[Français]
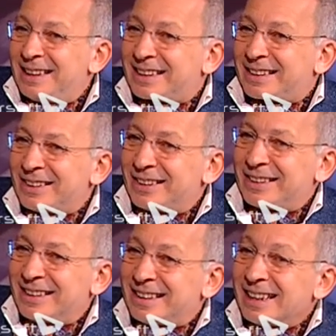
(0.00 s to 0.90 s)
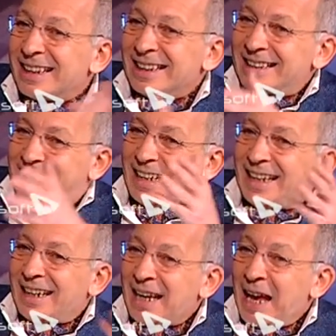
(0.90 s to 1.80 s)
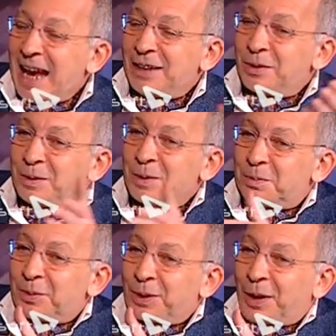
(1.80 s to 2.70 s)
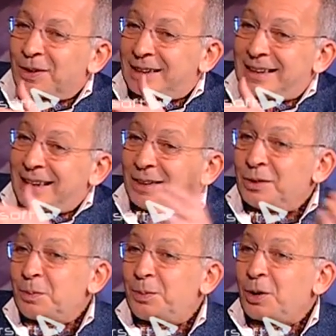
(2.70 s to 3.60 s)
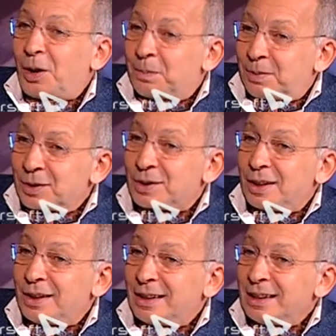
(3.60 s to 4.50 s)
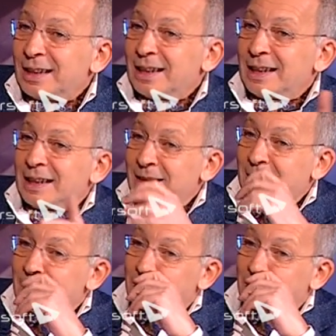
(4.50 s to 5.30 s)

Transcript: puisque c'est un de nos plus grands, c'était un de nos plus grands penseurs. Hein.